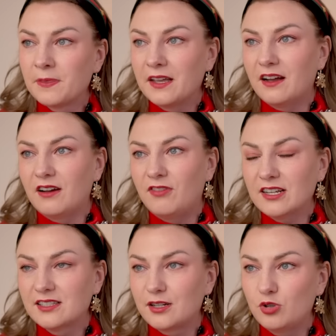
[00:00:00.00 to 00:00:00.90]
а,
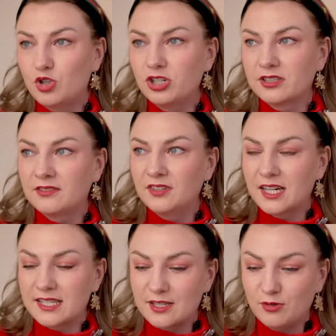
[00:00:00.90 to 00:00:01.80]
вас заключил этот
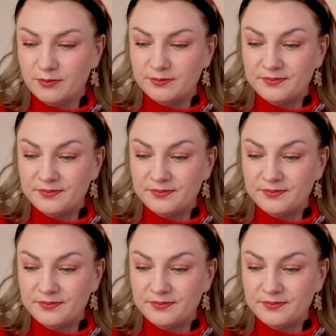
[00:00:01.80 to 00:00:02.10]
12 дом.